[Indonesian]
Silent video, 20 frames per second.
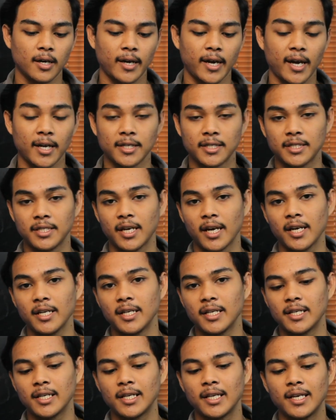case-nya
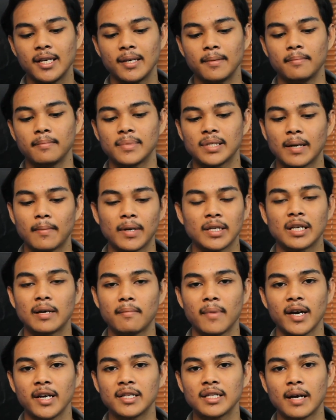ini jadi
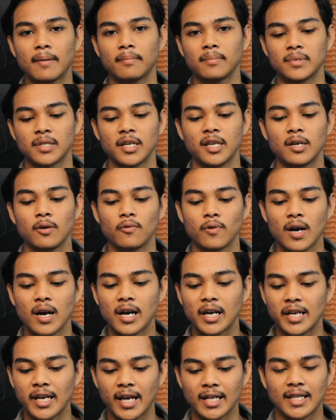sama-sama hitam jadi kurang
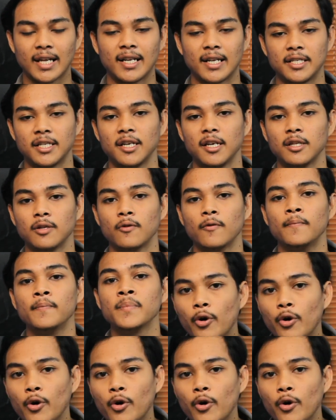kelihatan aja gitu